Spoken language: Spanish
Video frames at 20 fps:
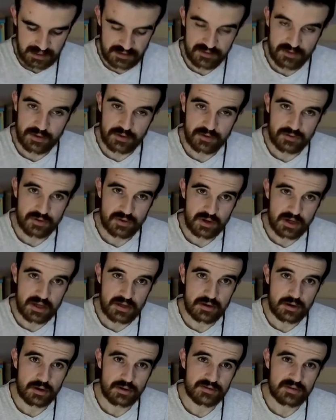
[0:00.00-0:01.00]
estos dos
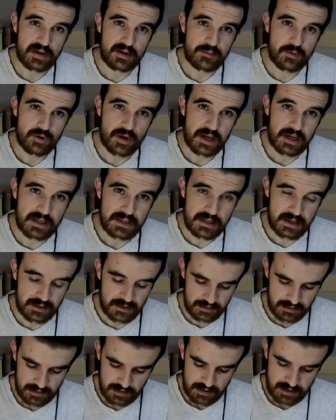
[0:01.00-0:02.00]
tornillos los tenemos que
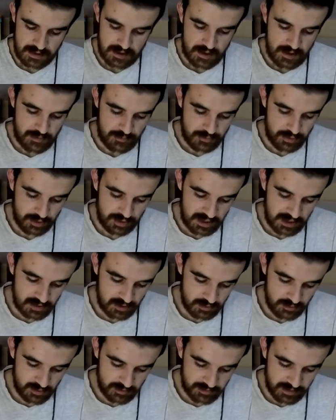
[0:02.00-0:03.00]
quitar porque es
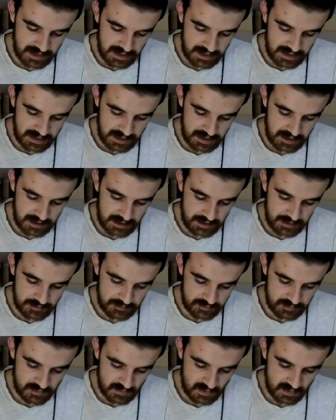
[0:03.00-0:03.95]
como para